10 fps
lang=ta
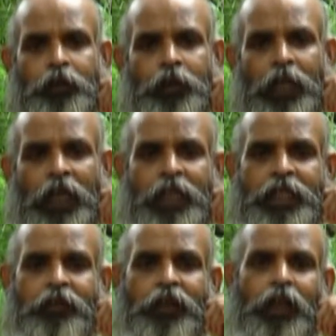யாராவது
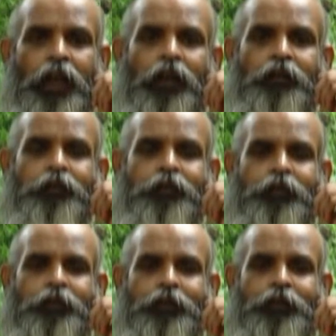செய்வாங்களா
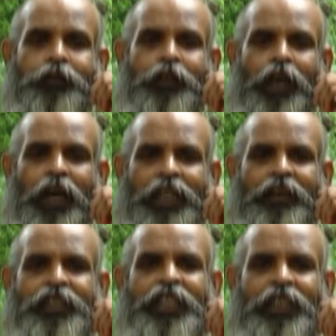அதே
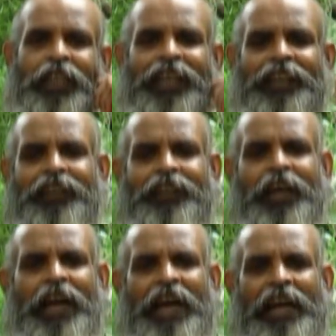விஷயத்த
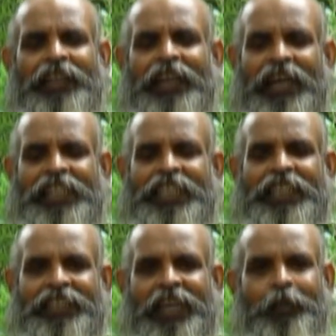இந்தாங்க இந்த அரிசி
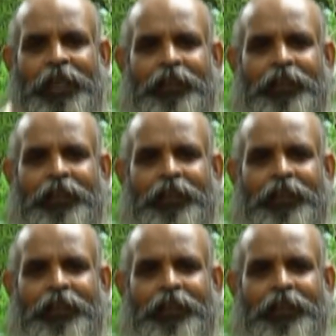சாப்பிடு